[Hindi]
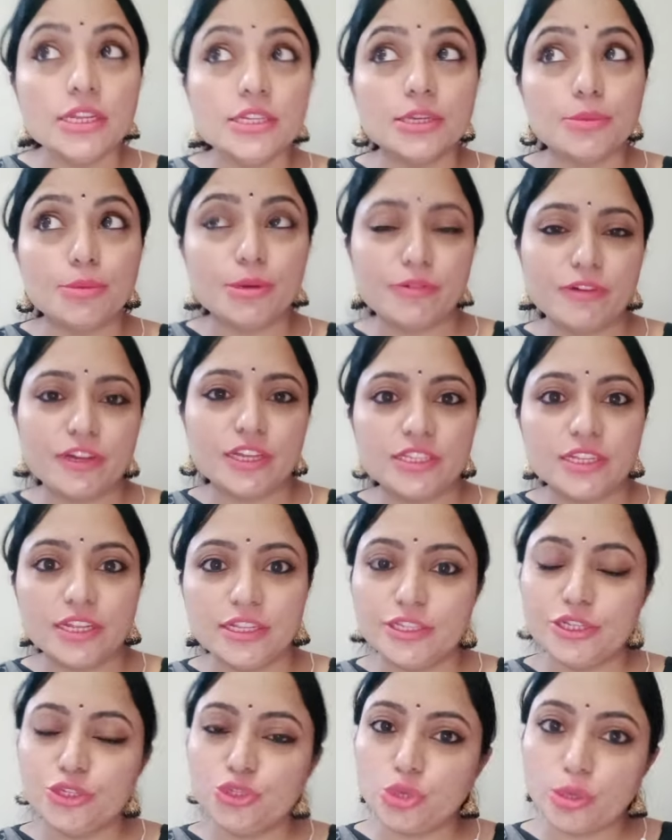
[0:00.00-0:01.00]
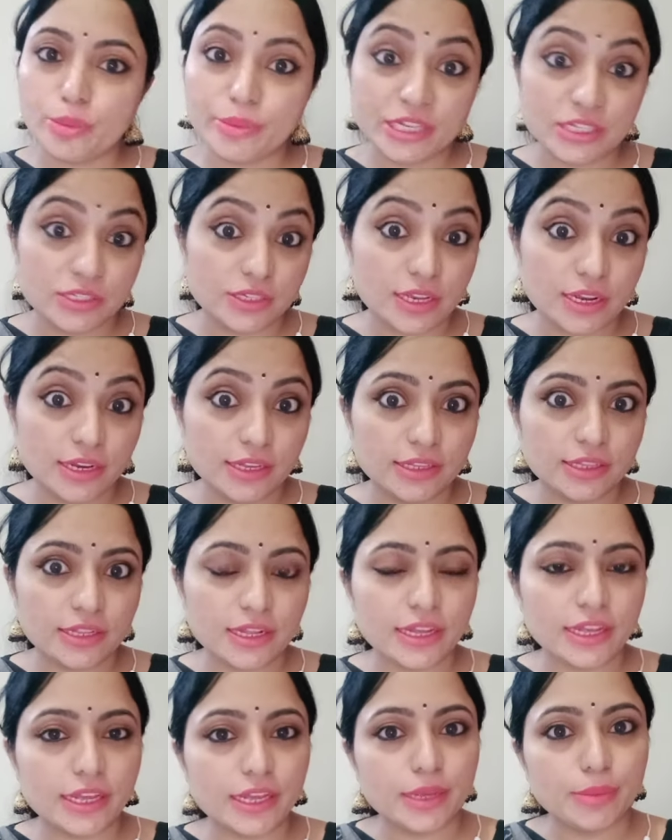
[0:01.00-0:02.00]
जब आवाज़ आती है तो हमें अच्छा
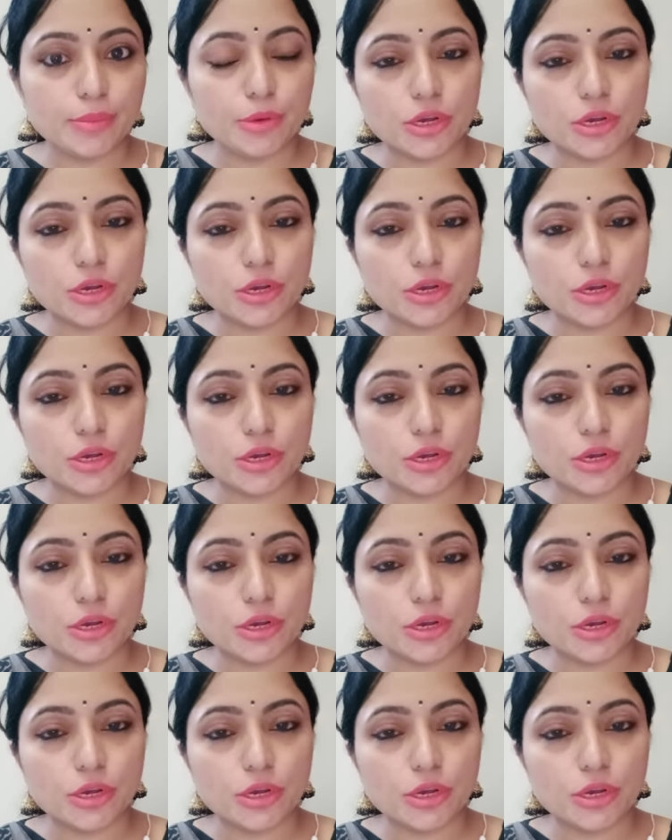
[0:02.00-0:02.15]
लगता है